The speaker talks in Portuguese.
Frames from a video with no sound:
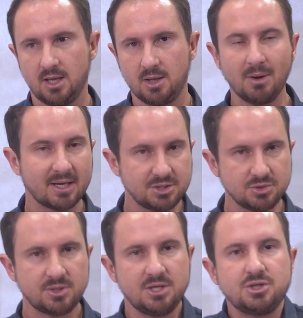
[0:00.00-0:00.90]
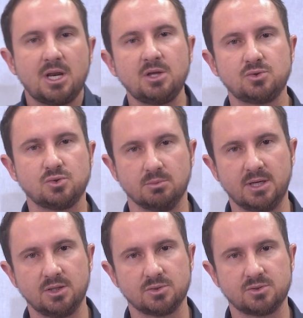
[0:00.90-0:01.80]
eu acredito que em direitos
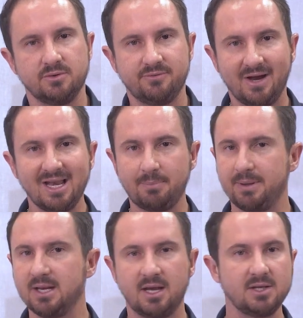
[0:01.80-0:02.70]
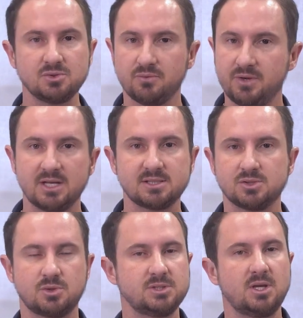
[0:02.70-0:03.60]
humanos vale a pena resolver as
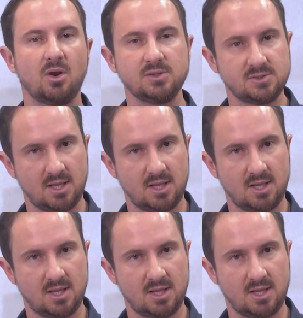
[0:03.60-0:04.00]
questões que nós